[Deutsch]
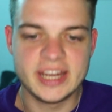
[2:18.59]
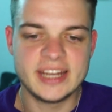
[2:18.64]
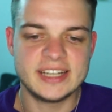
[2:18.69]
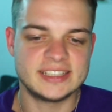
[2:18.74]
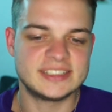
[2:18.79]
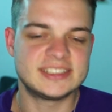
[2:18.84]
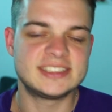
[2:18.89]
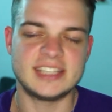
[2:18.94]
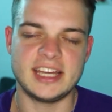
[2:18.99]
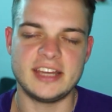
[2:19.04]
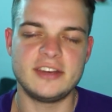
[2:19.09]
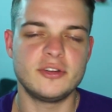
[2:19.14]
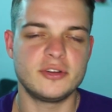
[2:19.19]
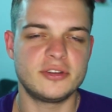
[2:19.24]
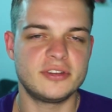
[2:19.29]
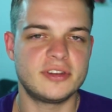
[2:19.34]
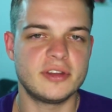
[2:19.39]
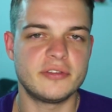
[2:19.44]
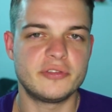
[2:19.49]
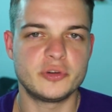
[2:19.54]
Das ist
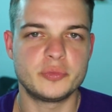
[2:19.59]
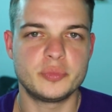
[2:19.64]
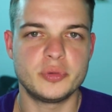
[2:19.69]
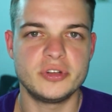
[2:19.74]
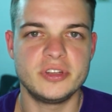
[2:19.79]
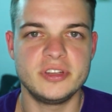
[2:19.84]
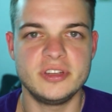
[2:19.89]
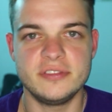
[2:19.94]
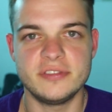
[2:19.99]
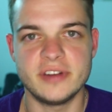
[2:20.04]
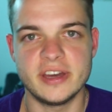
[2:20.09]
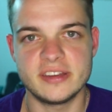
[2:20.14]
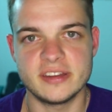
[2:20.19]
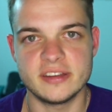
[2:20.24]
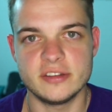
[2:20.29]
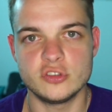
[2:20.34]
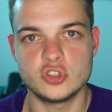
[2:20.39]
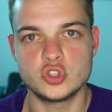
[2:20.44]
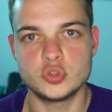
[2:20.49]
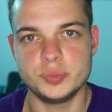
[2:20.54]
eindeutig der Football, den die
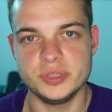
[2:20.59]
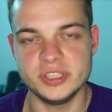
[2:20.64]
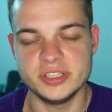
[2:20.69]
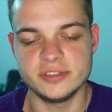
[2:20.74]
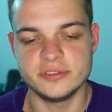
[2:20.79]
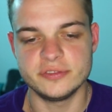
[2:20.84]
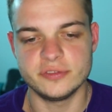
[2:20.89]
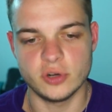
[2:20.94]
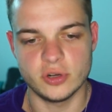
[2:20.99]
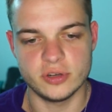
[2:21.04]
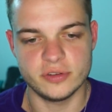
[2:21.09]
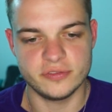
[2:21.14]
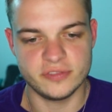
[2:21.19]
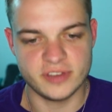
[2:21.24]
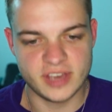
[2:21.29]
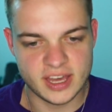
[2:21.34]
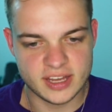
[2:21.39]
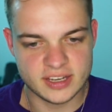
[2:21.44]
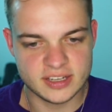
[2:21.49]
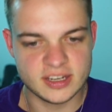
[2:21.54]
weiterhin spielen wollen
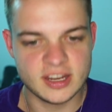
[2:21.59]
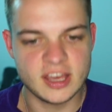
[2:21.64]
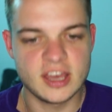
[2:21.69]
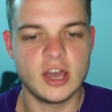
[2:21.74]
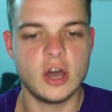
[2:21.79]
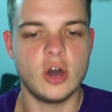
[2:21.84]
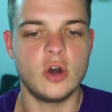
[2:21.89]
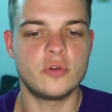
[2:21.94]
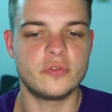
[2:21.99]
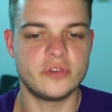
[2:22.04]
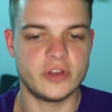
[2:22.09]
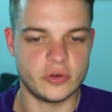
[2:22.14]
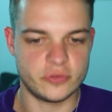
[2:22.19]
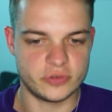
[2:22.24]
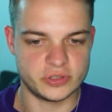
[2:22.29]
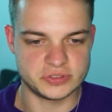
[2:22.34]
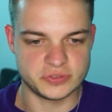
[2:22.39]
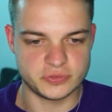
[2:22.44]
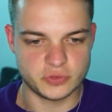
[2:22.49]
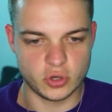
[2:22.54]
werden, auch wenn
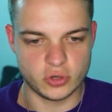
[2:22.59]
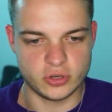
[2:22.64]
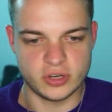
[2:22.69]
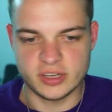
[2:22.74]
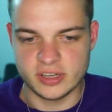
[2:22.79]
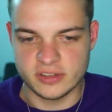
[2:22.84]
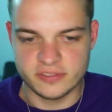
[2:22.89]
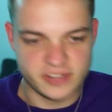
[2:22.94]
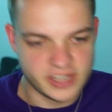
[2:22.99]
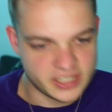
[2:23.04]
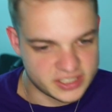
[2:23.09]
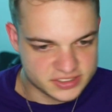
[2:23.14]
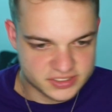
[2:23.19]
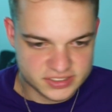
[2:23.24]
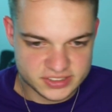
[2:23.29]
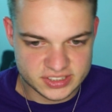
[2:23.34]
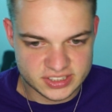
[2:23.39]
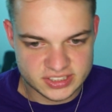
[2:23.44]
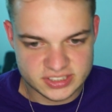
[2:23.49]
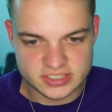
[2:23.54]
Offensive Coordinator weg
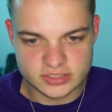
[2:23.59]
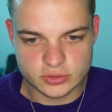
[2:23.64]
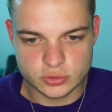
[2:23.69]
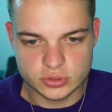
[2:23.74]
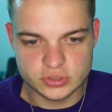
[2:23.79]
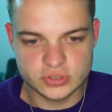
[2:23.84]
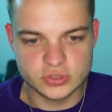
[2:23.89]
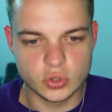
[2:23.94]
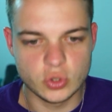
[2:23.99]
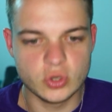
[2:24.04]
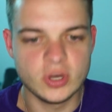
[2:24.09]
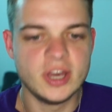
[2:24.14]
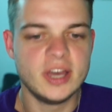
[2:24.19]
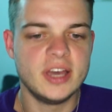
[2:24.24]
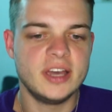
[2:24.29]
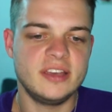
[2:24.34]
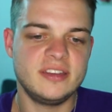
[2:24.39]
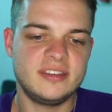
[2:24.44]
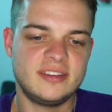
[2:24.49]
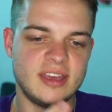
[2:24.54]
sind und so.
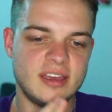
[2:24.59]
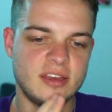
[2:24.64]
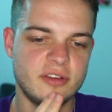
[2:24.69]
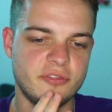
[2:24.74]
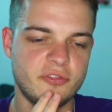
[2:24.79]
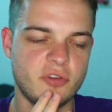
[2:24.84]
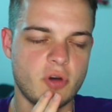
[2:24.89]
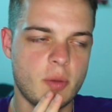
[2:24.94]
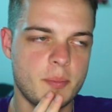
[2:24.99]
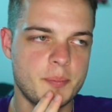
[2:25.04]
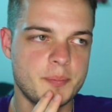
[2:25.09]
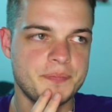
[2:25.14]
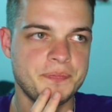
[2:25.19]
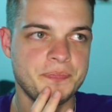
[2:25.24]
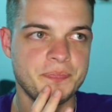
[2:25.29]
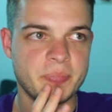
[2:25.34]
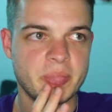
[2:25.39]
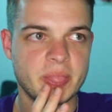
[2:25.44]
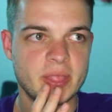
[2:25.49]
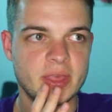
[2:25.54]
Ich denke, vom